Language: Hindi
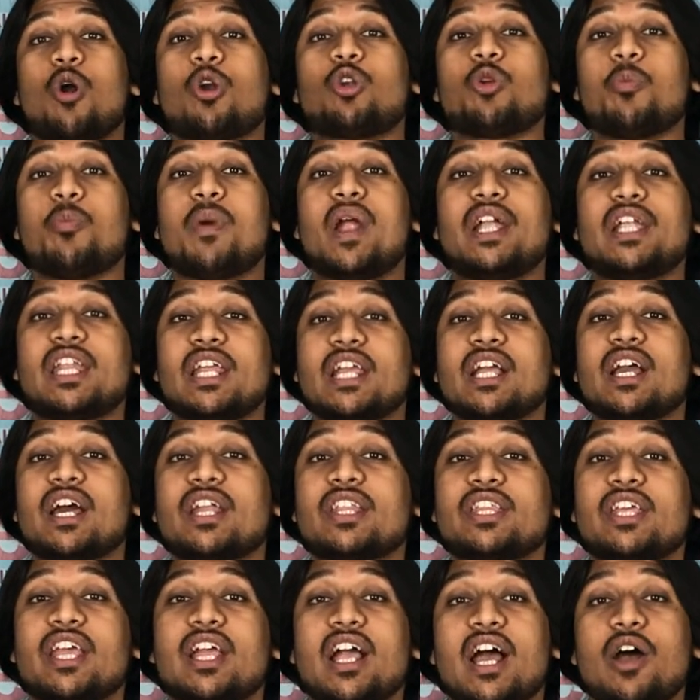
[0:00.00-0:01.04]
ऑटोमेटिक कर
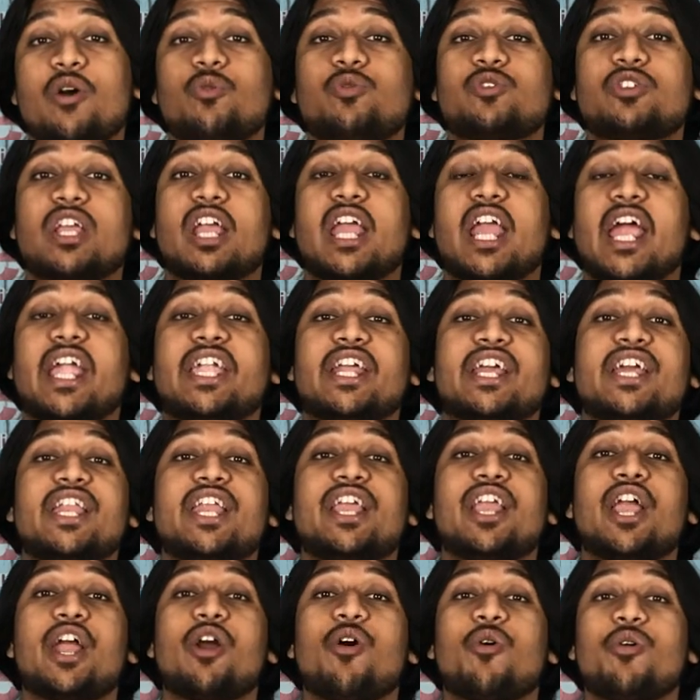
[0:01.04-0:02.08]
देगा उसके कैटेगरी
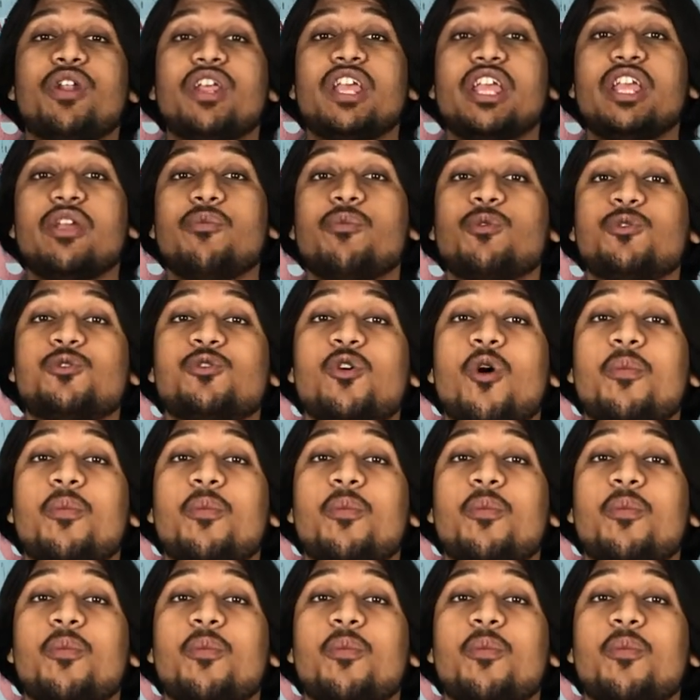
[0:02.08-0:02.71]
के अकॉर्डिंग की वो